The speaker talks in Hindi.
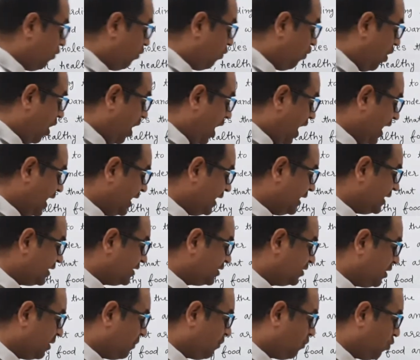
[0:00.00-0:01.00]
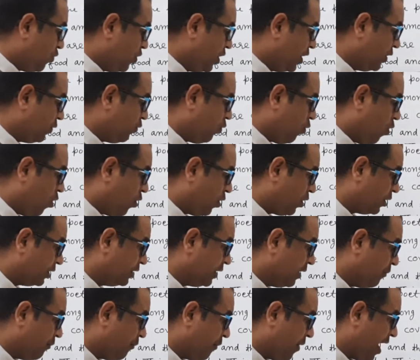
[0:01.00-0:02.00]
वाई डज द पोइट वॉन्ट
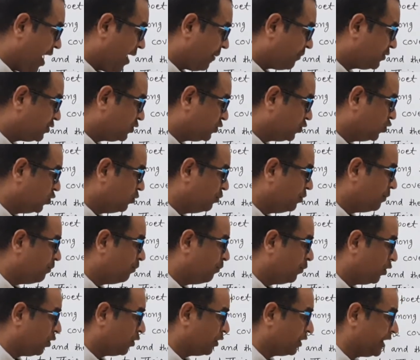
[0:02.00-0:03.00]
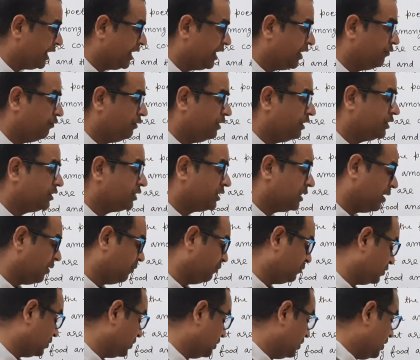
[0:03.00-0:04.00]
द मैप्स टू बी ब्लोटेड विद
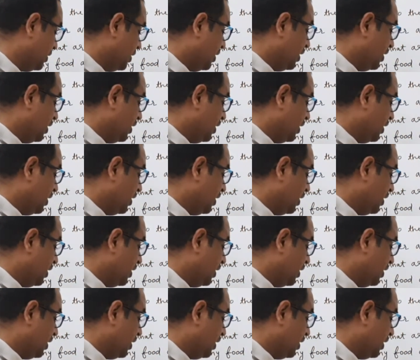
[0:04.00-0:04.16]
स्लम्स